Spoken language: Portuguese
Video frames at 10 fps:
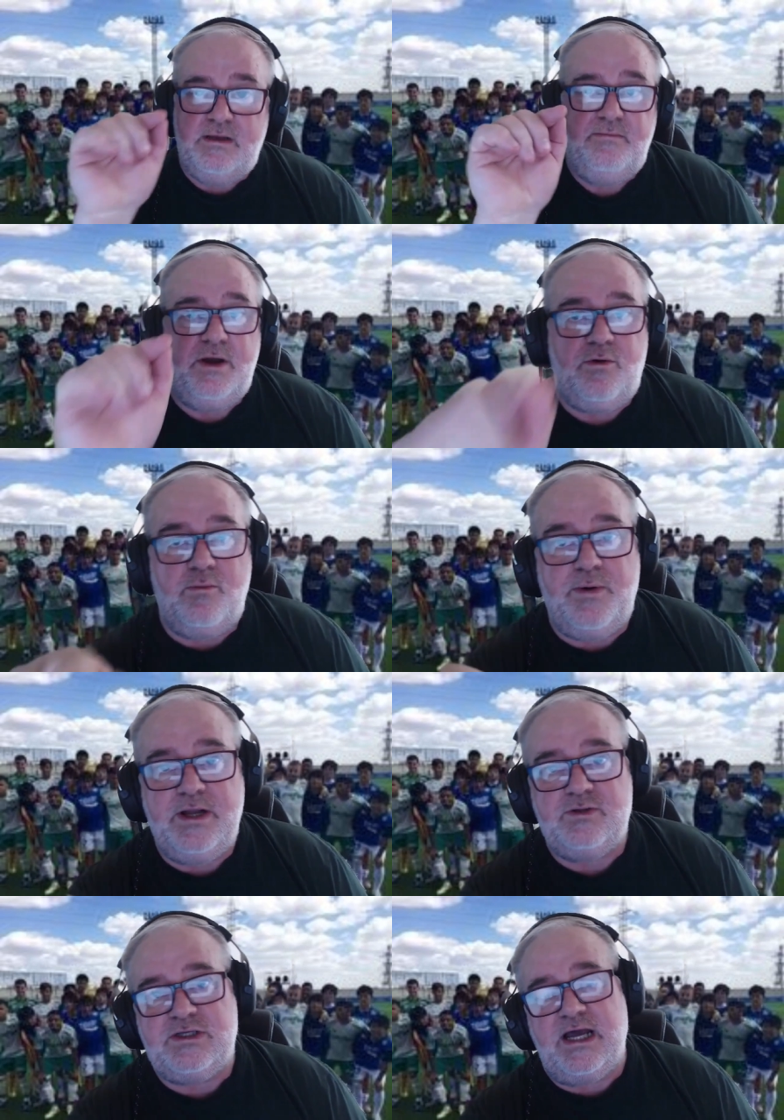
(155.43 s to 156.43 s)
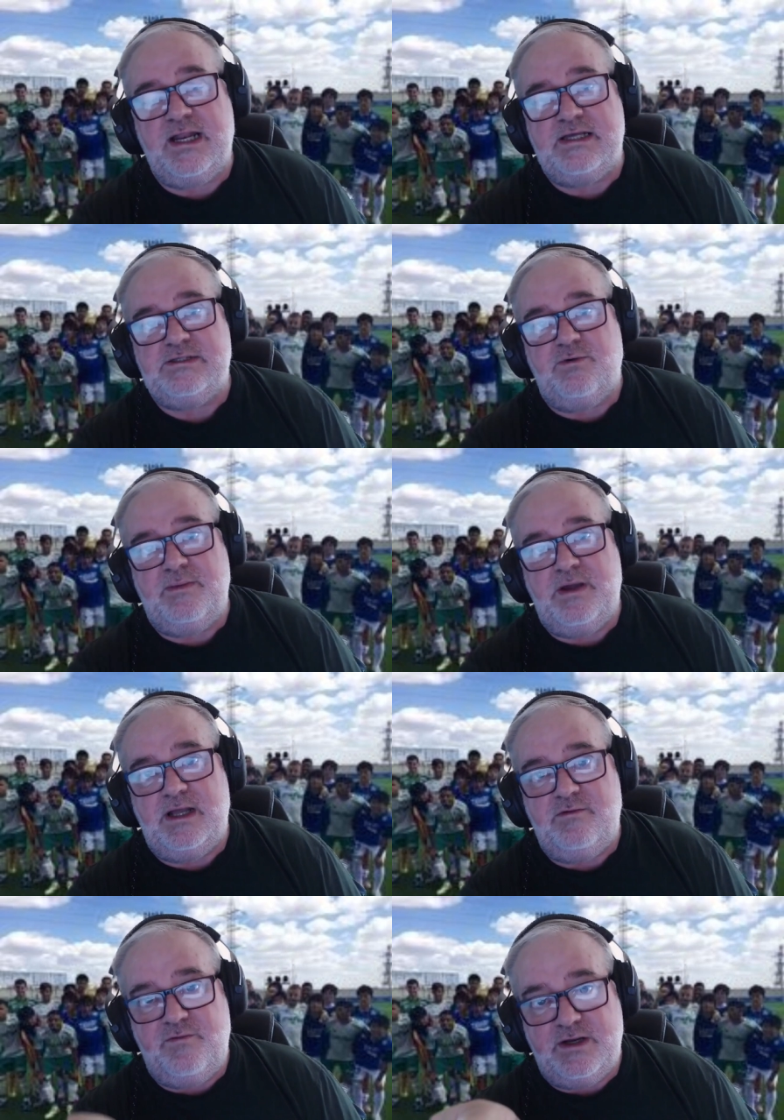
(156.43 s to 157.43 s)
Me acompanhe nos canais da Web
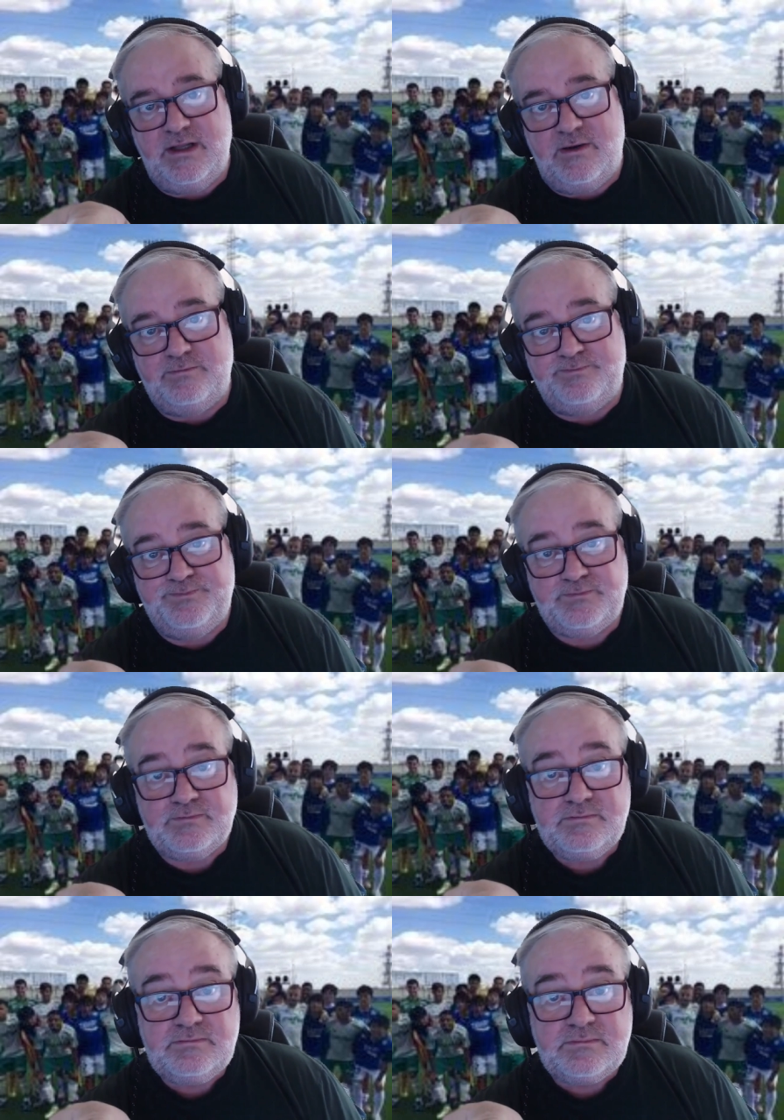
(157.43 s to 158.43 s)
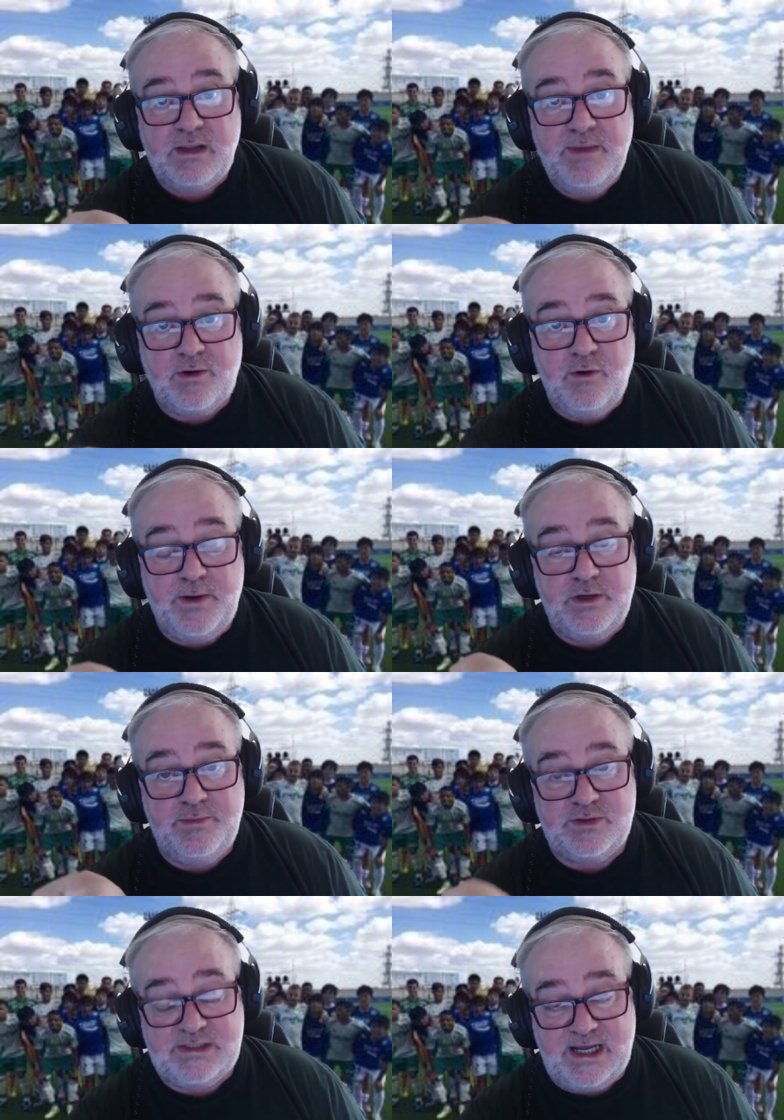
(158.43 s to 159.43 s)
Rádio Verdão, me acompanhe nos
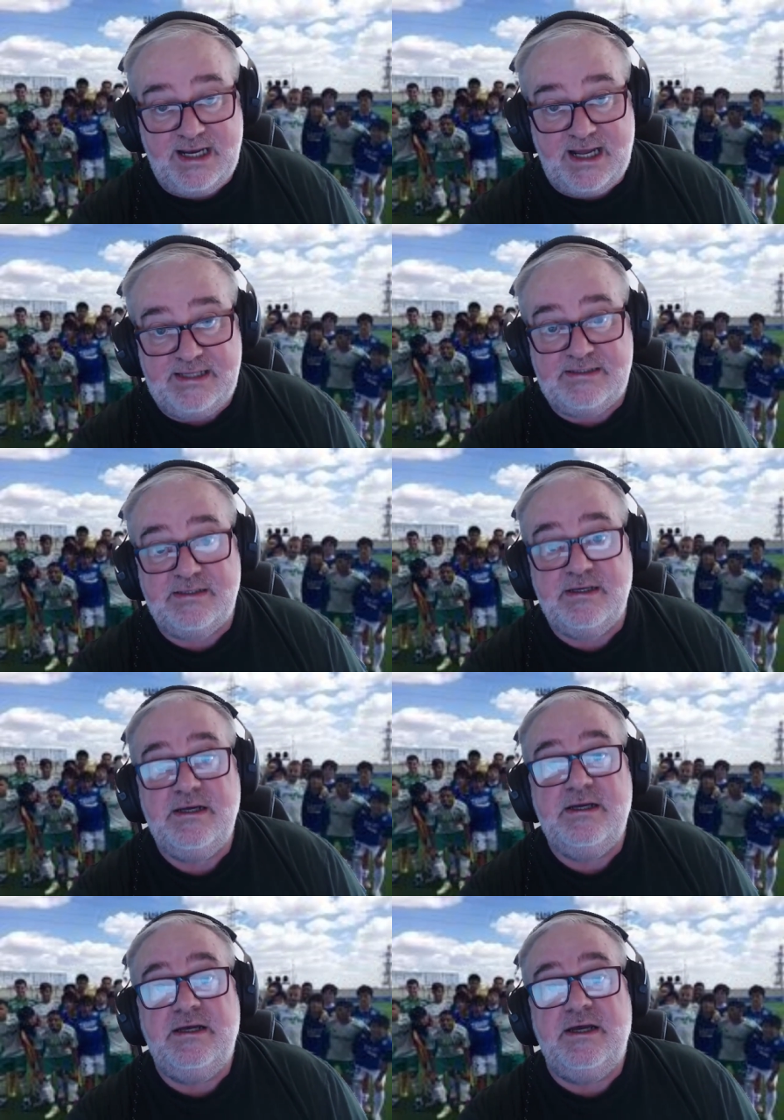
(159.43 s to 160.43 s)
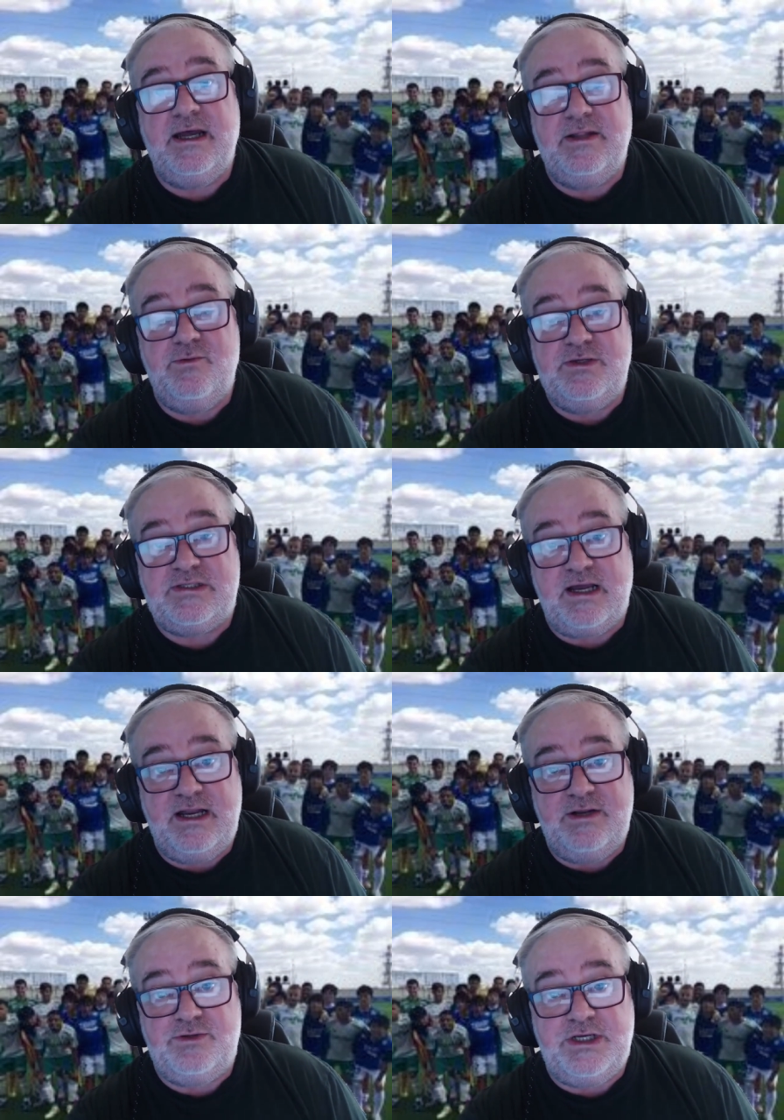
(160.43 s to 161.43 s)
meus canais eh, no Instagram
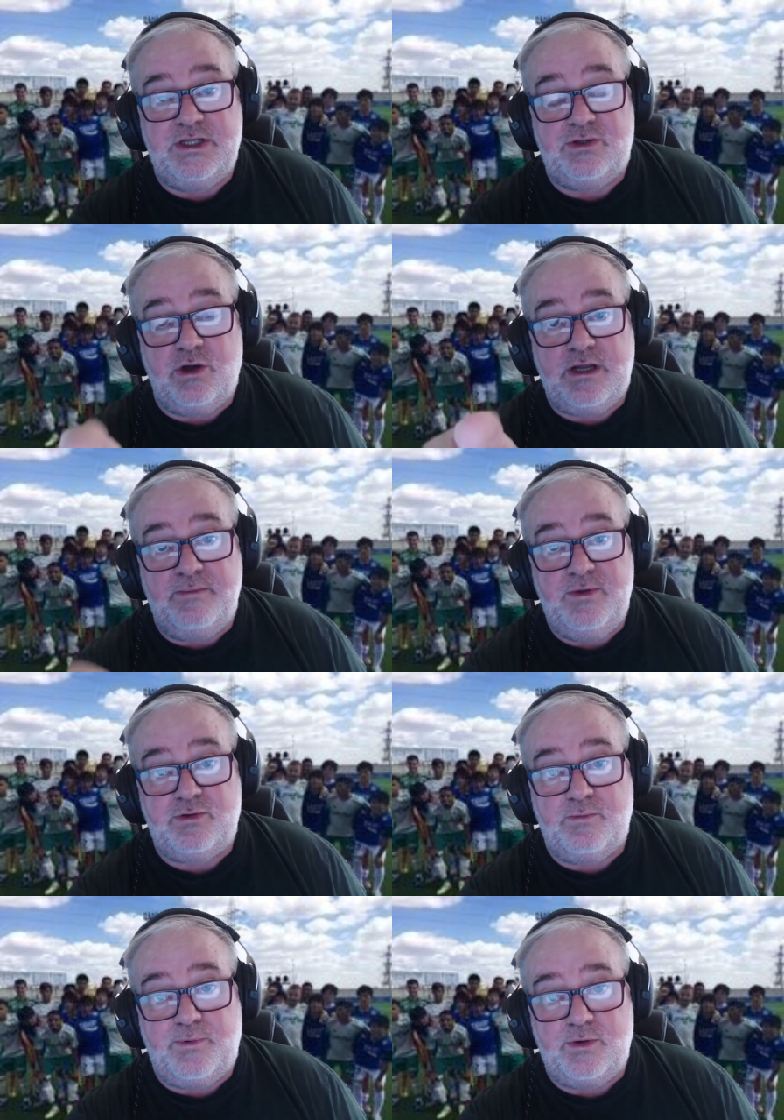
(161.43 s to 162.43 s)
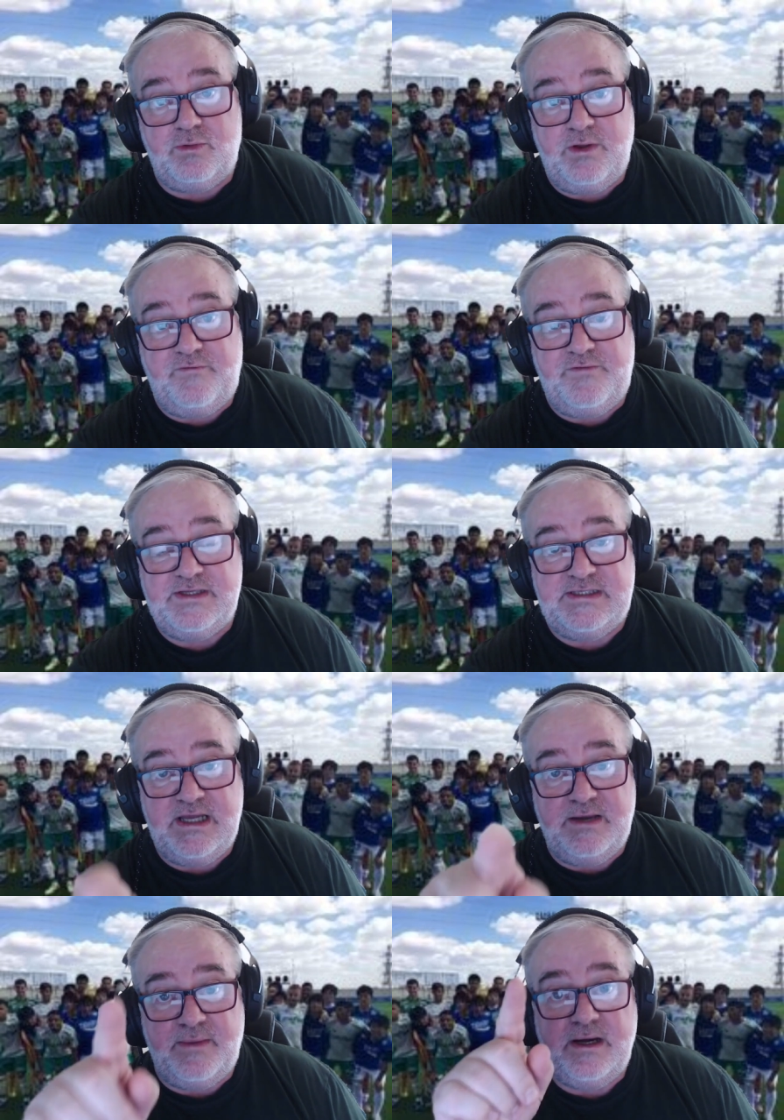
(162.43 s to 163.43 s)
e no TikTok, é
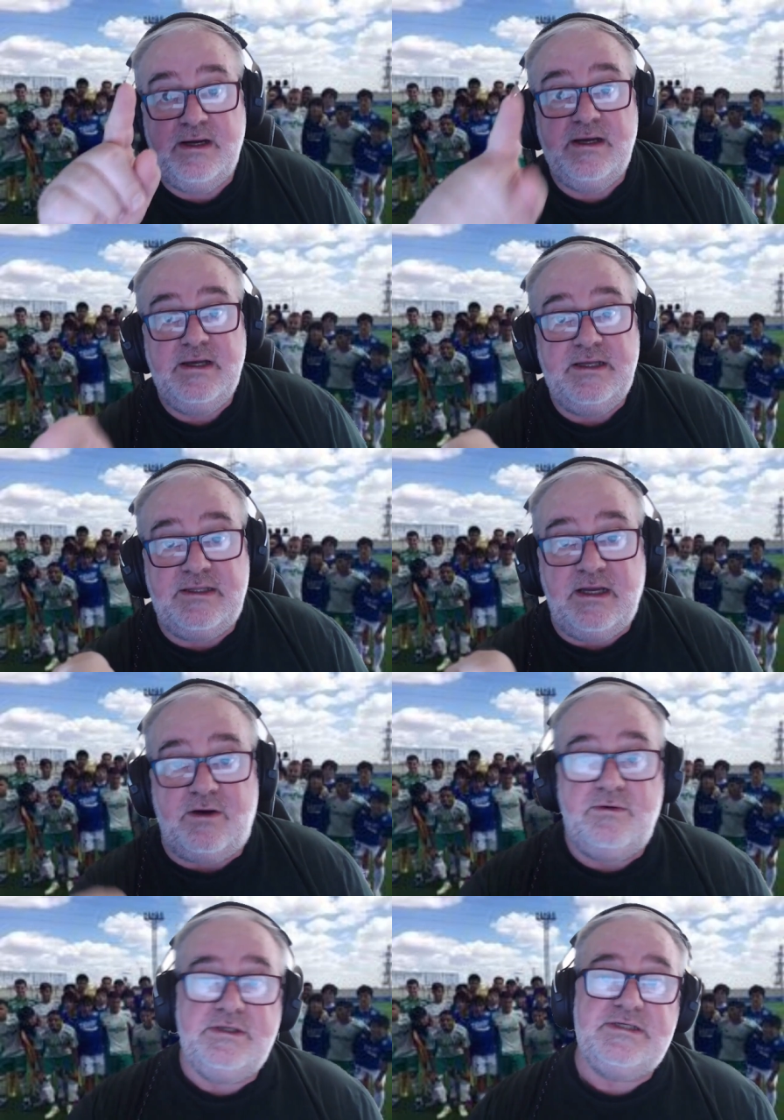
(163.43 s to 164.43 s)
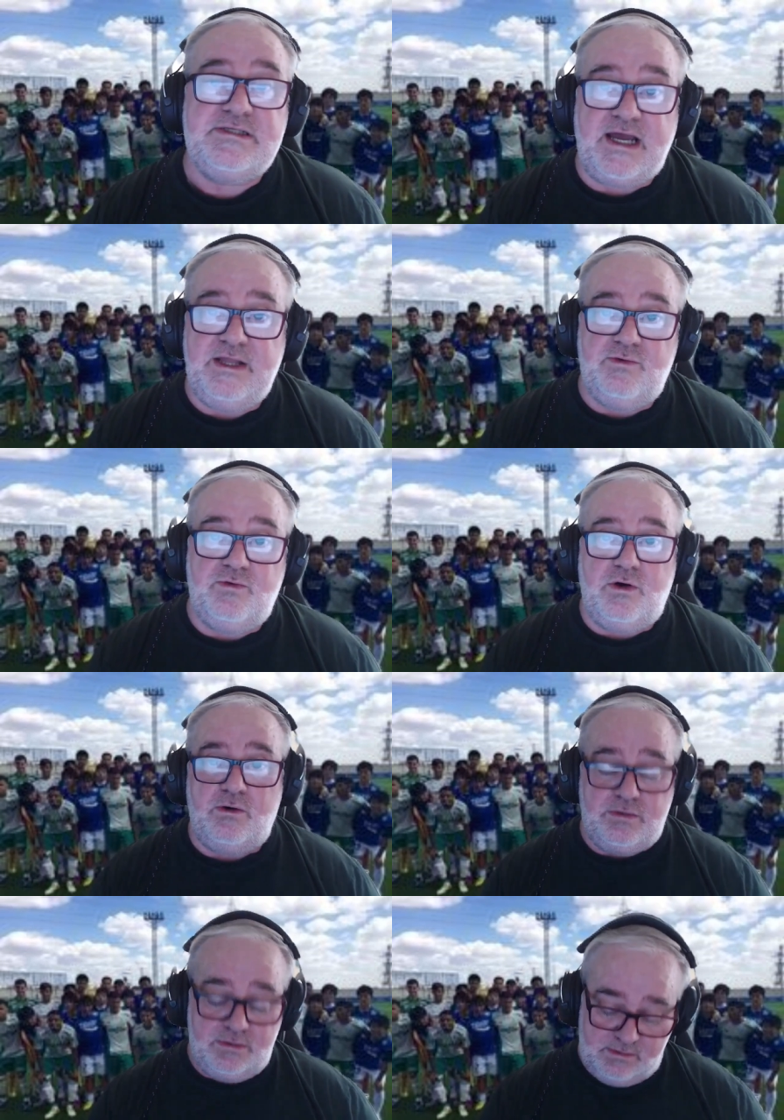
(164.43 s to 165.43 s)
milton.efizema. Então, saindo do gol,